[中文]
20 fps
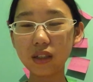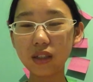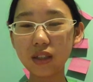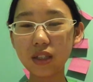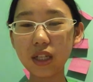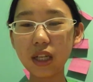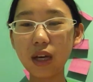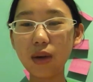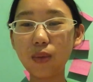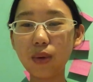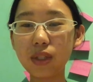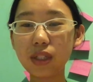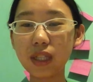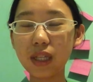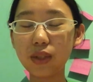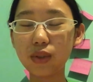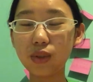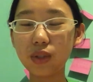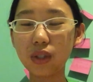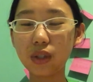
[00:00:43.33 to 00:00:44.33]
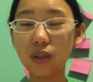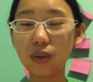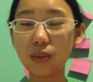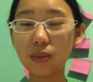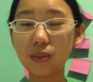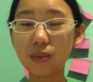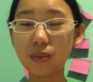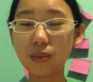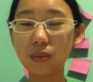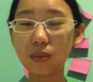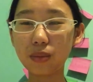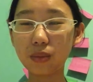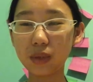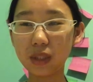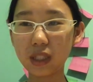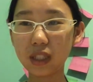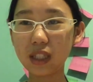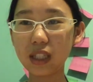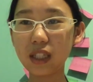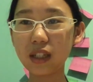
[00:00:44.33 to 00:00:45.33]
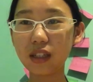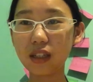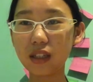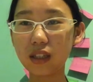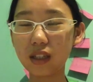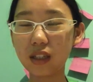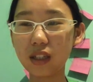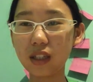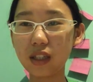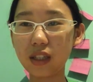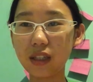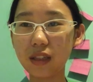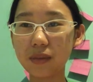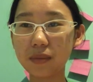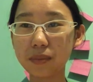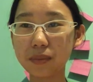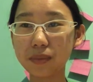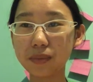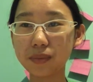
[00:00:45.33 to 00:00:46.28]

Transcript: 这样我才觉得，嗯，今天可以，